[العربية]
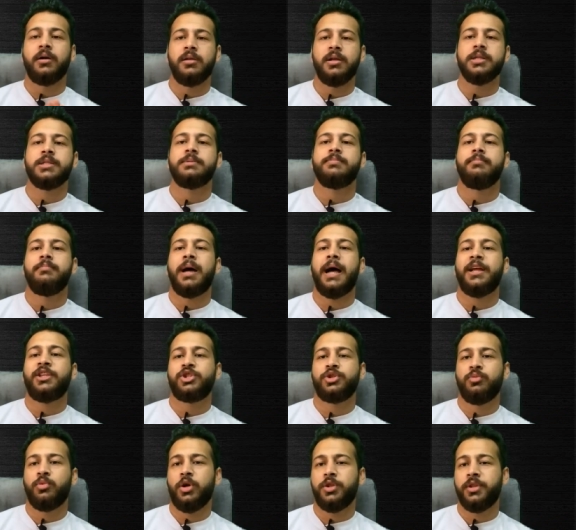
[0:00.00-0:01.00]
خلاص ما
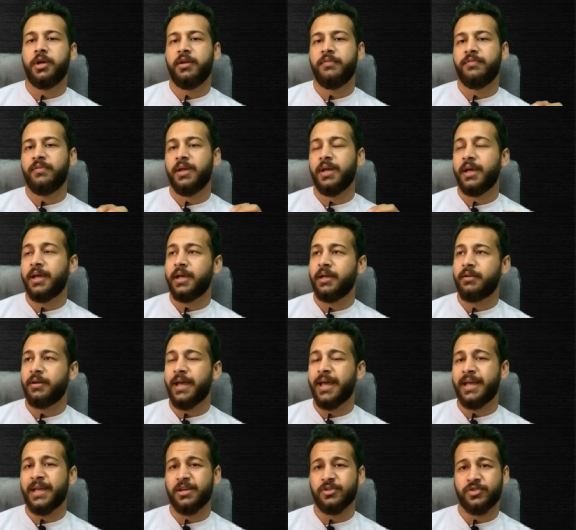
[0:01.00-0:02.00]
عادش معترف اخر
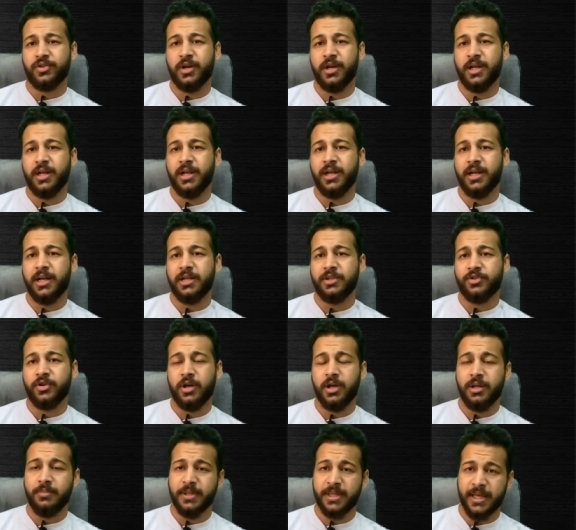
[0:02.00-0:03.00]
اخر ترايل اللي هي
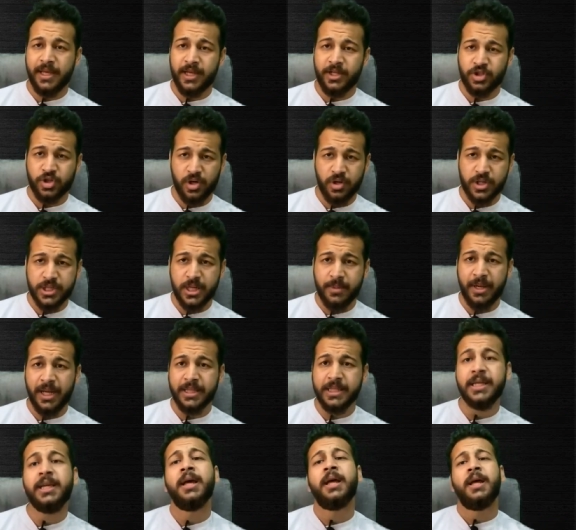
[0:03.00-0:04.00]
الترايل بتاعه شهر سبعة
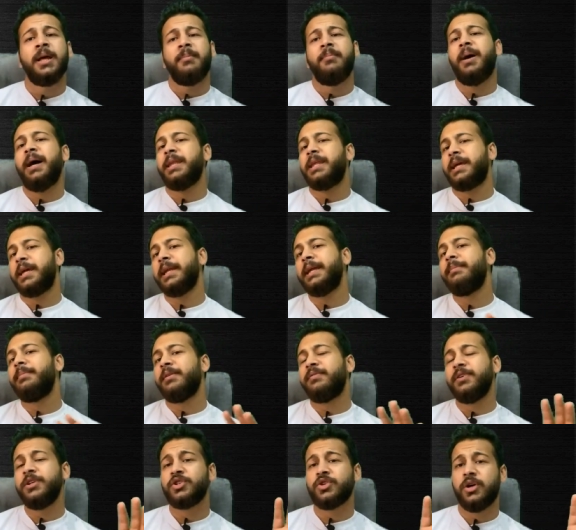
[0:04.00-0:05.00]
دي بعد كده
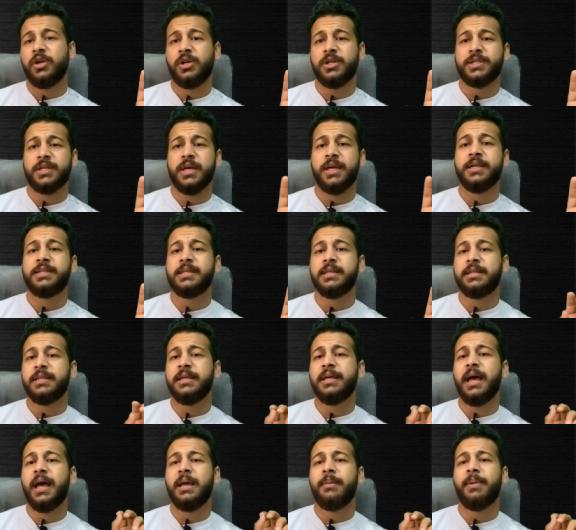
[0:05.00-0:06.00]
ما فيش خلاص اي سي
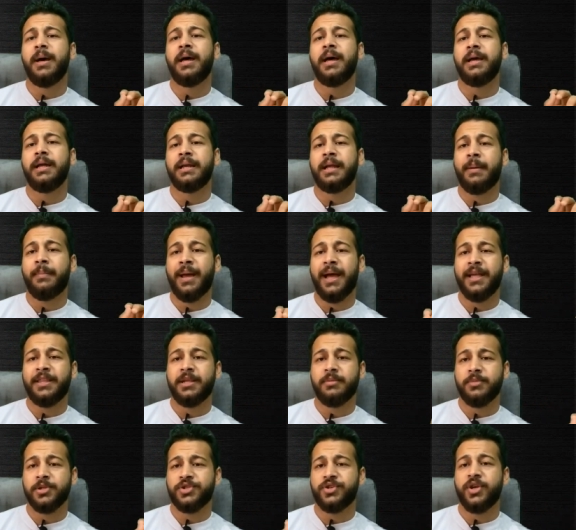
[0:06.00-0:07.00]
تي هيبقى
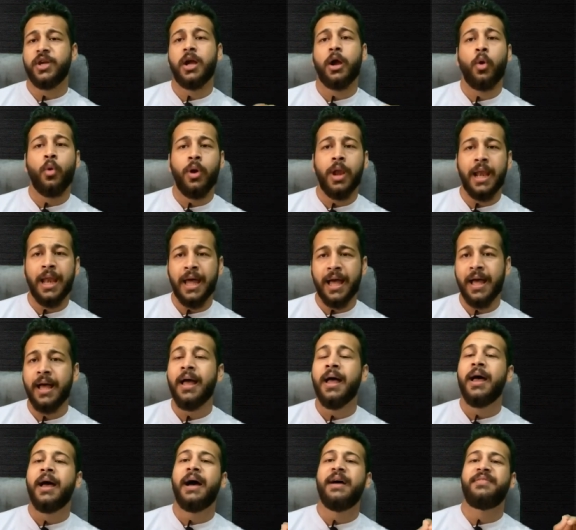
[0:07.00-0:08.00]
الجامعات المصريه
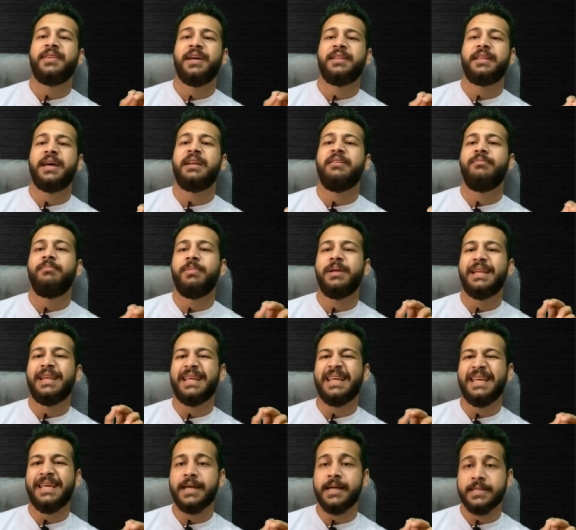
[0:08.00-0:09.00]
كلها هتعترف
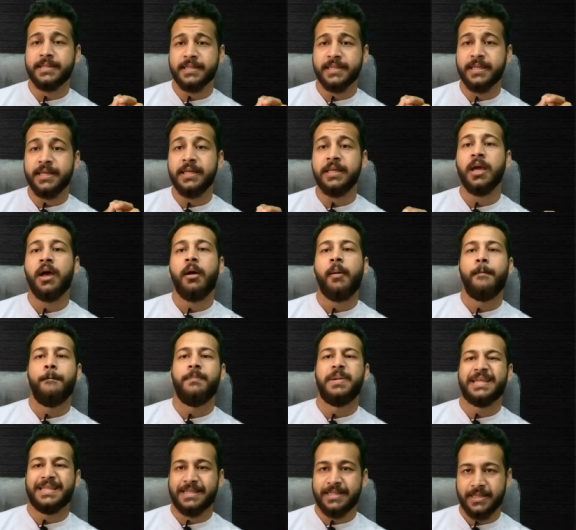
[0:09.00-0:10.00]
بالاي اس e تي
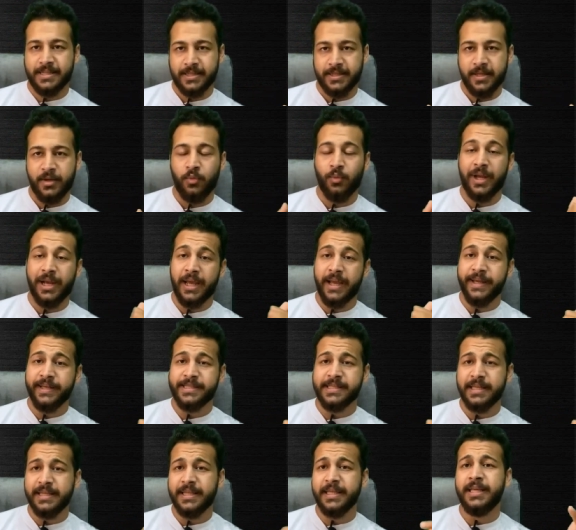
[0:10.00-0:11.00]
بس ولا اي
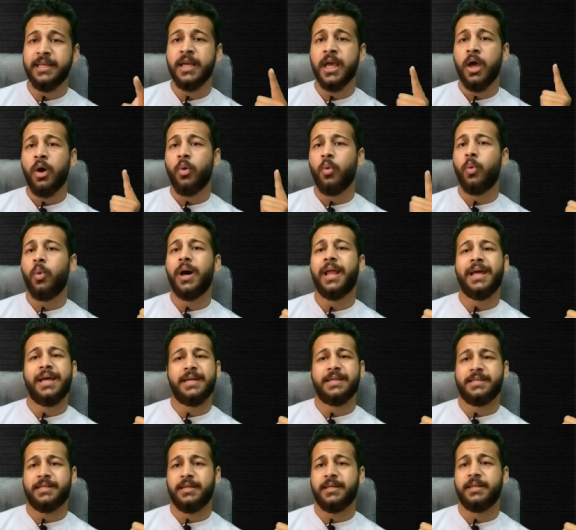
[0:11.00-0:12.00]
سي تي
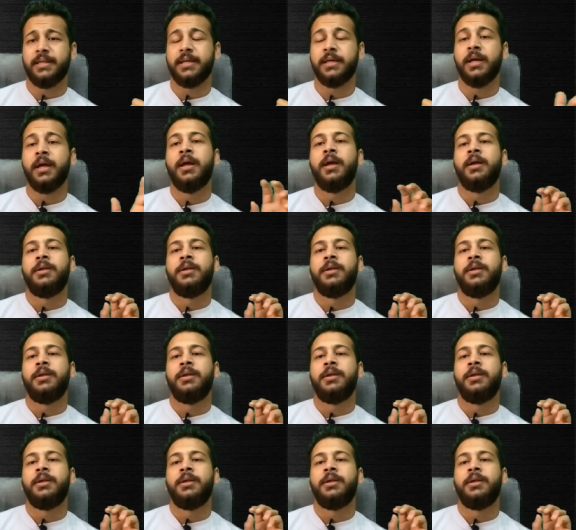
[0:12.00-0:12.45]
ولا اس اي تي